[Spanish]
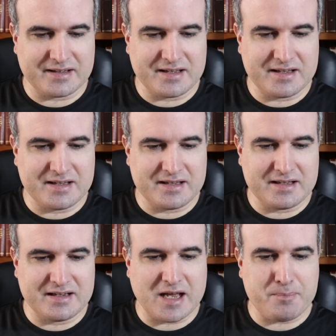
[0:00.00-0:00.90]

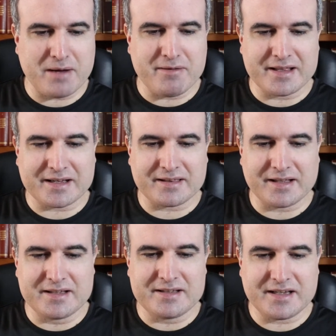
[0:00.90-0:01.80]
la pava de
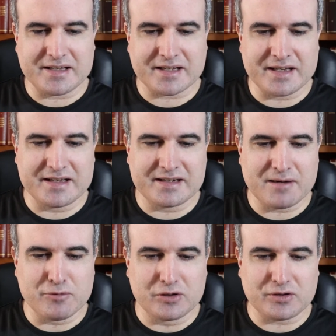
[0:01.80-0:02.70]
Cazarilla, Jaén,
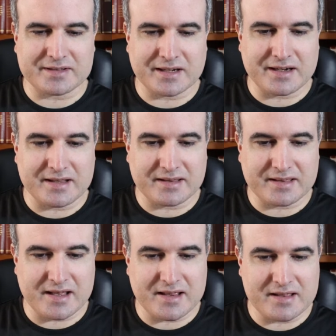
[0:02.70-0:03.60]
ha vuelto a ser
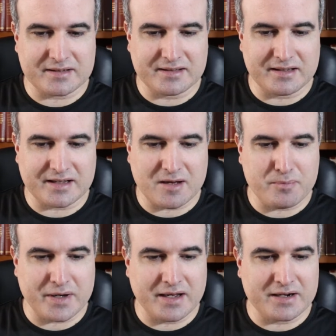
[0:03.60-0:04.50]
lanzada desde el
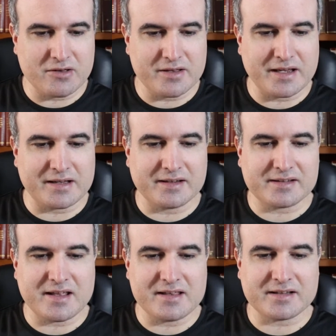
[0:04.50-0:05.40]
campanario de la
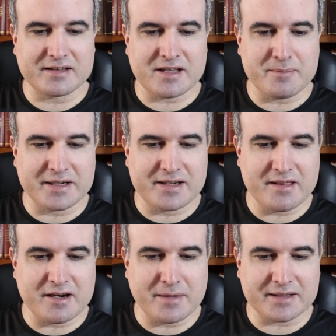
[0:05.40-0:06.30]
iglesia de Santa María
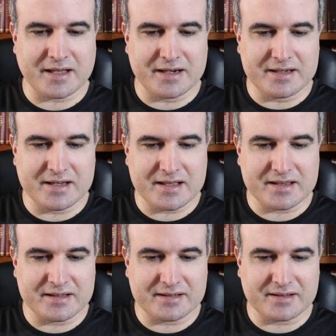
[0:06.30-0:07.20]
de la Magdalena
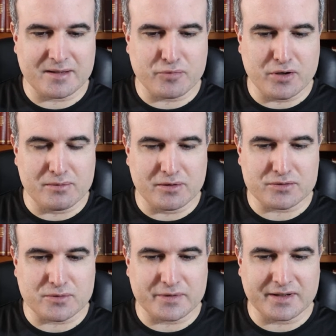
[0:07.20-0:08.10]
de este pueblo en
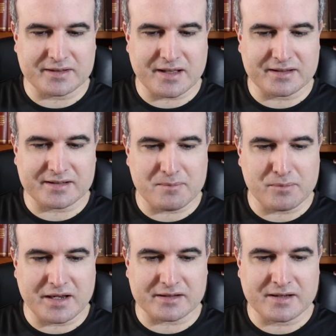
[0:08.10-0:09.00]
su fiesta de San
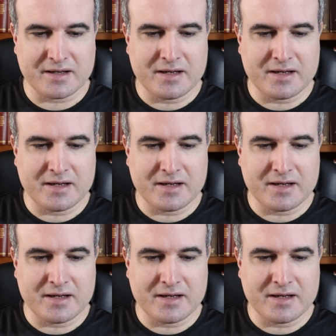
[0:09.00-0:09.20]
Blas.